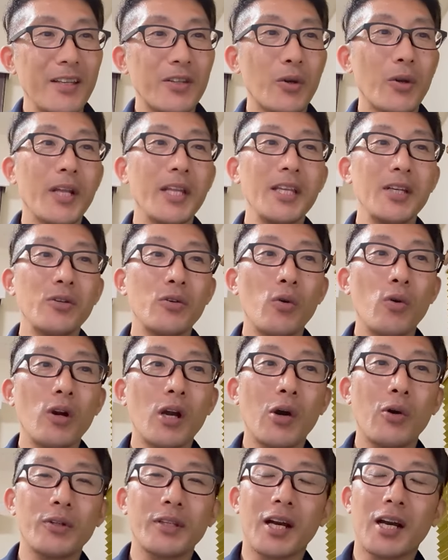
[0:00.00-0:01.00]
トレーニング効
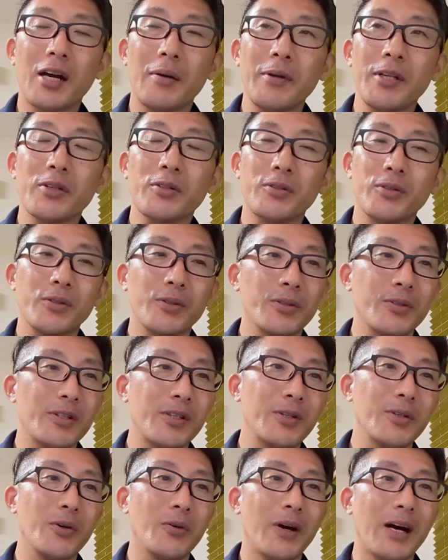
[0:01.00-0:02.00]
果を高める工夫っ
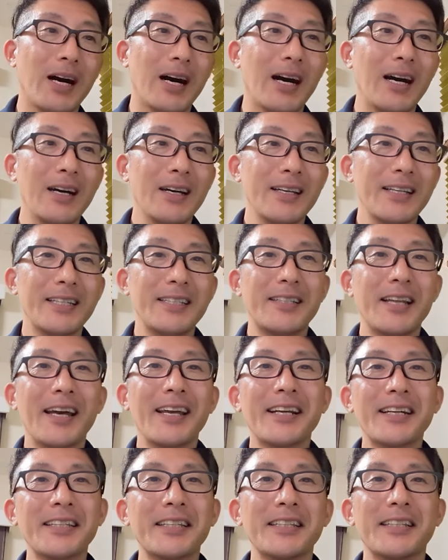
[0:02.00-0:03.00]
ていうのは
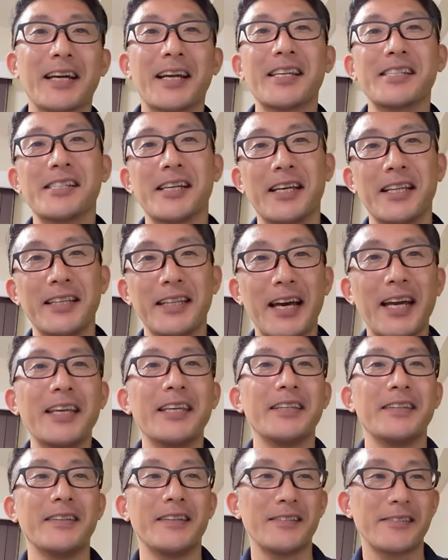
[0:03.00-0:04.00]
鍛え方だけじゃな
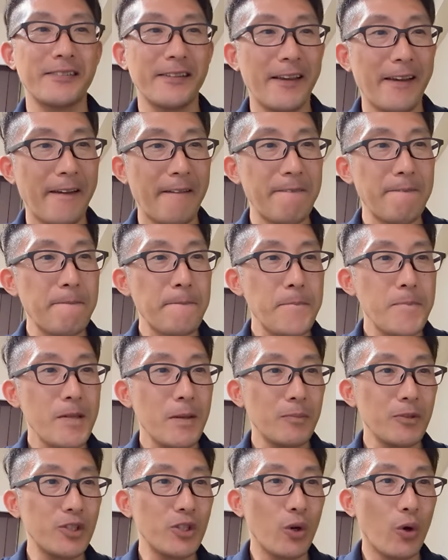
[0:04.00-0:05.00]
いんですね。
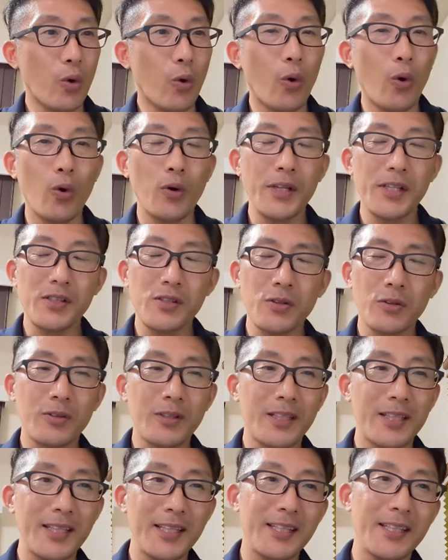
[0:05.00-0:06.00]
むしろ効率よ
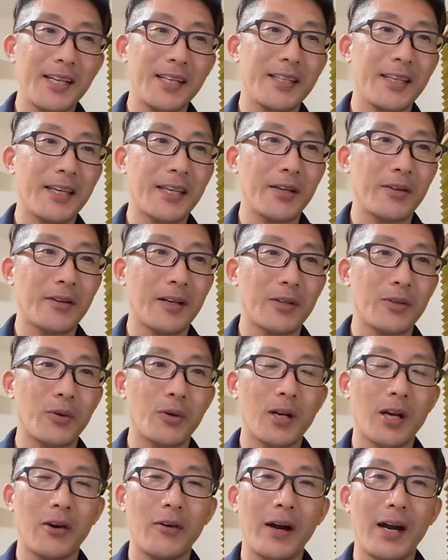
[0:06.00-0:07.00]
く筋肥大できるか
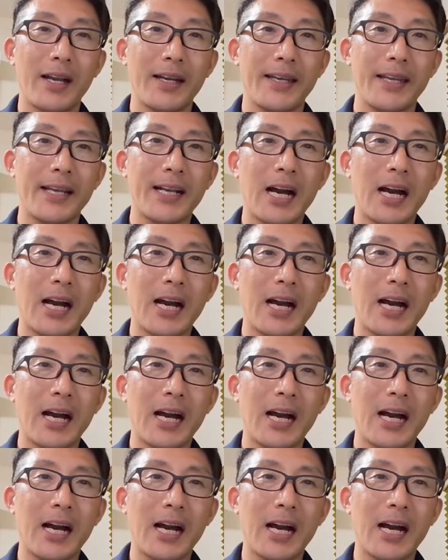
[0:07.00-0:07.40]
どうかはリ